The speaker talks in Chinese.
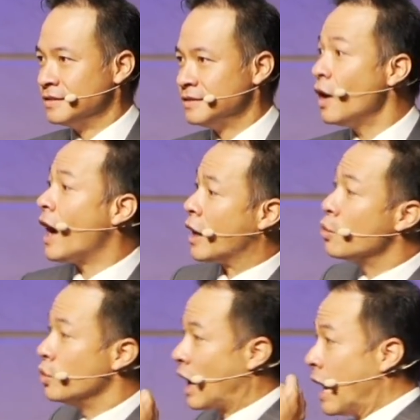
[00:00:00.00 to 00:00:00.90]

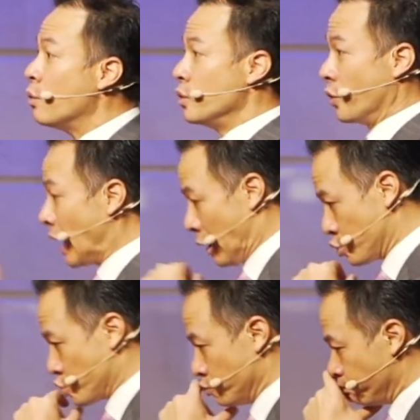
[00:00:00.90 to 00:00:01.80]
骸骨有一个好
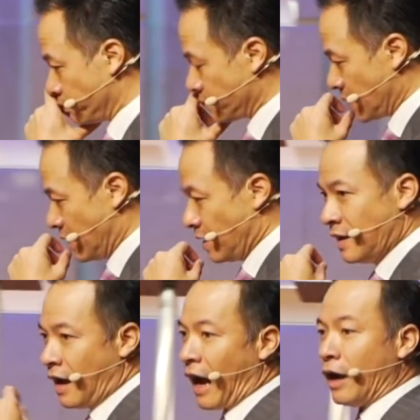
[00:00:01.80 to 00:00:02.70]
处，
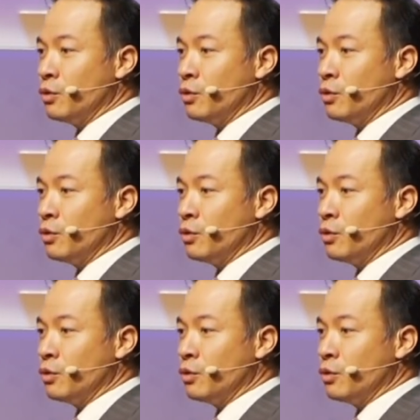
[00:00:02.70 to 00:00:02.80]
骸